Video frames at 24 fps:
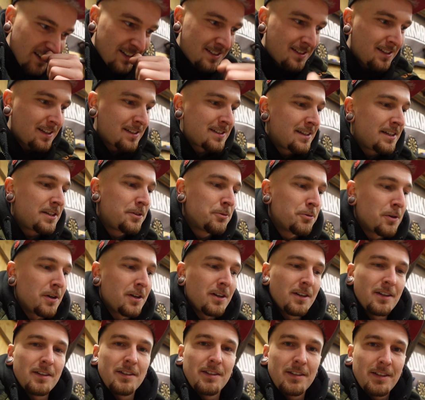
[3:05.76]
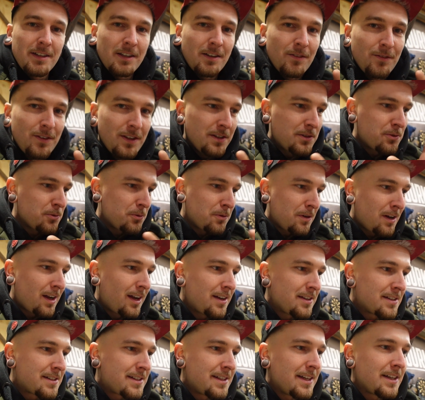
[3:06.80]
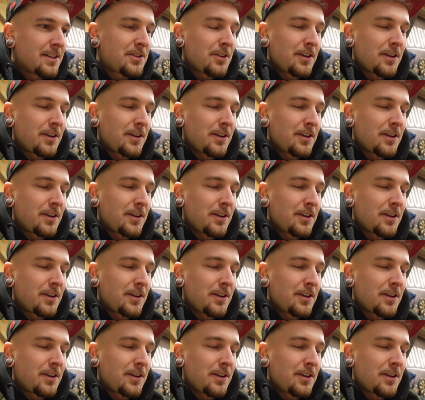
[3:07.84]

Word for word: ist das nicht nur irgendwie so ein kleines Ding,